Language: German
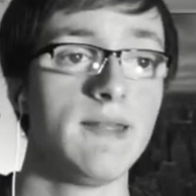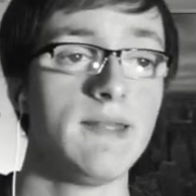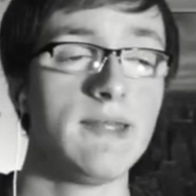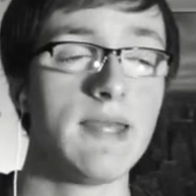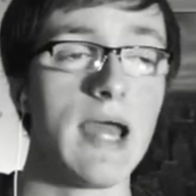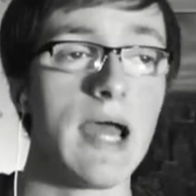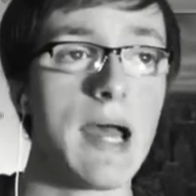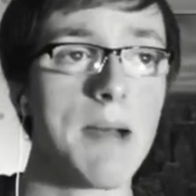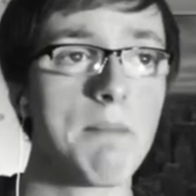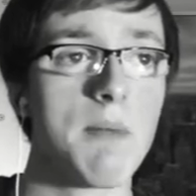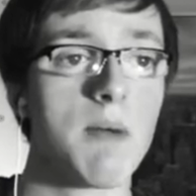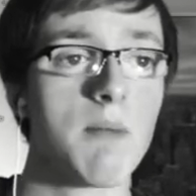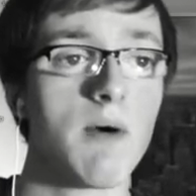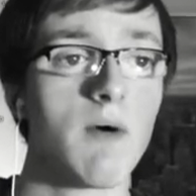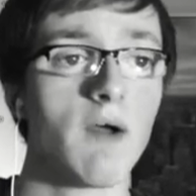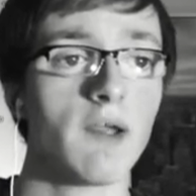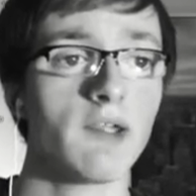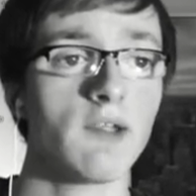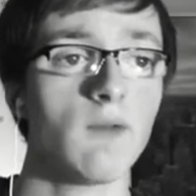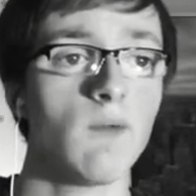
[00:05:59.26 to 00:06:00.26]
Die haben aber
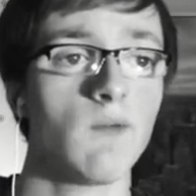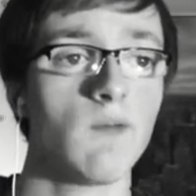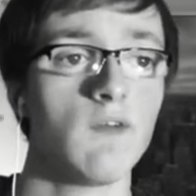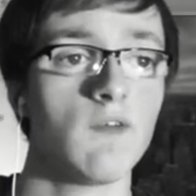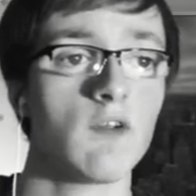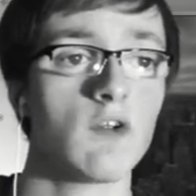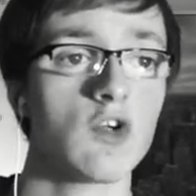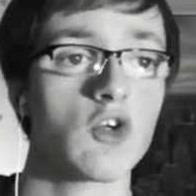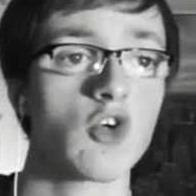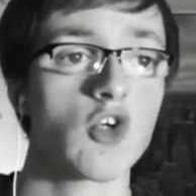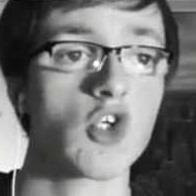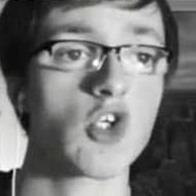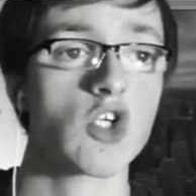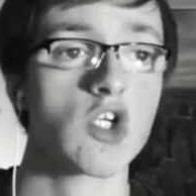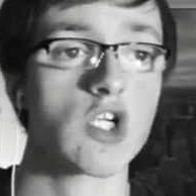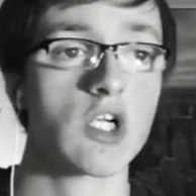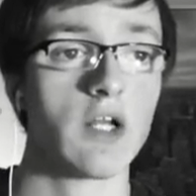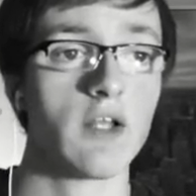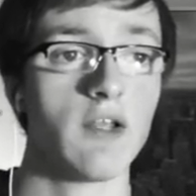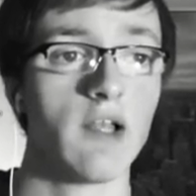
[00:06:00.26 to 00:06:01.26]
auch ein Glück, diese
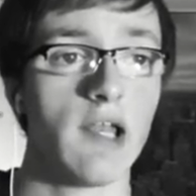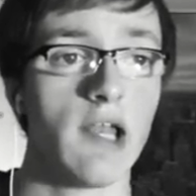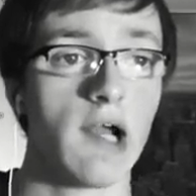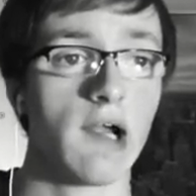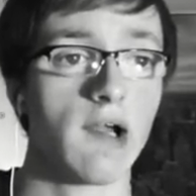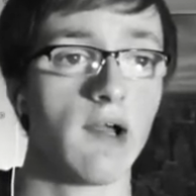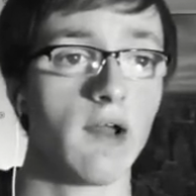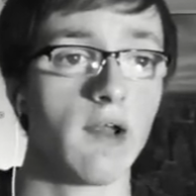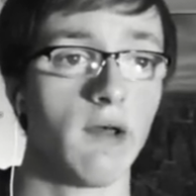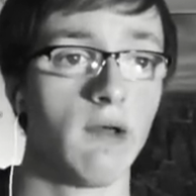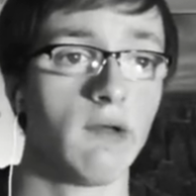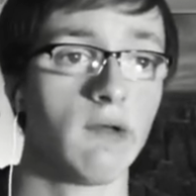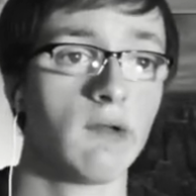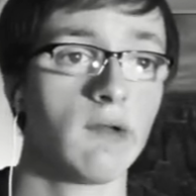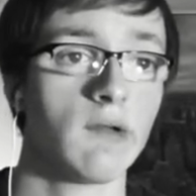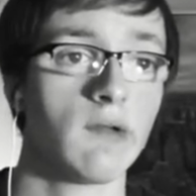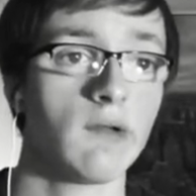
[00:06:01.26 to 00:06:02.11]
Schlacker da.